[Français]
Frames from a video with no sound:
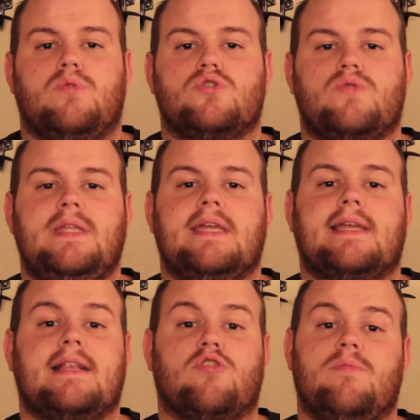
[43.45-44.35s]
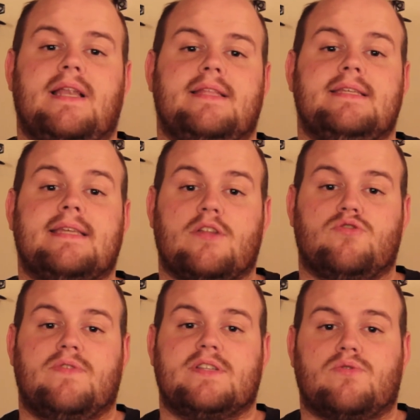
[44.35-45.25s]
pour soigner quelques maladies
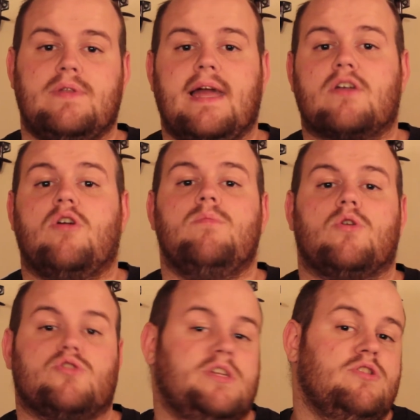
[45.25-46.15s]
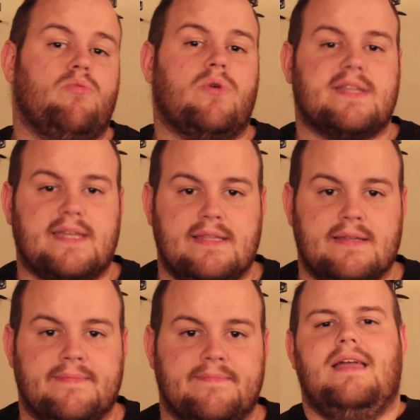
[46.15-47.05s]
cardiovasculaires comme l'angine de poitrine.